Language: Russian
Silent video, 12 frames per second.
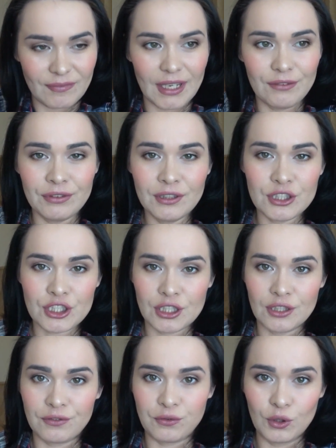
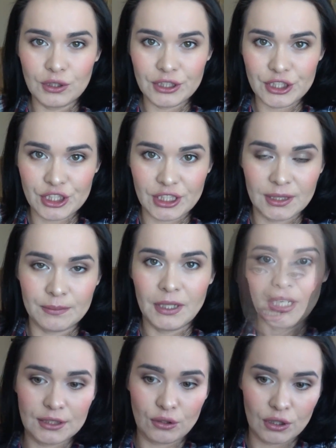выложила фоточки,
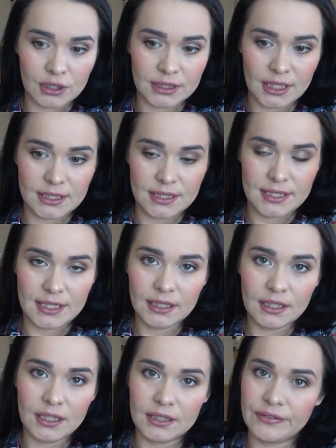которые, кстати,
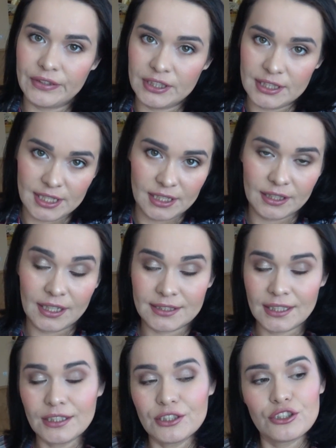делали две недели
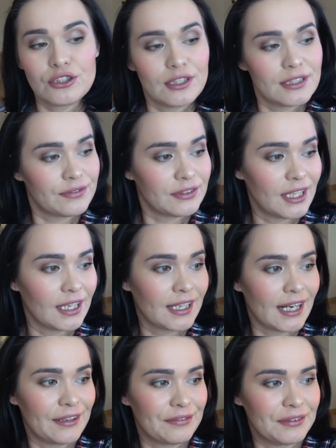назад еще эти
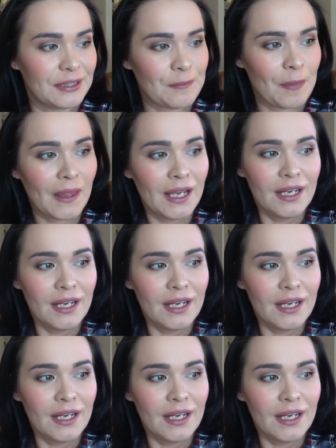фотографии.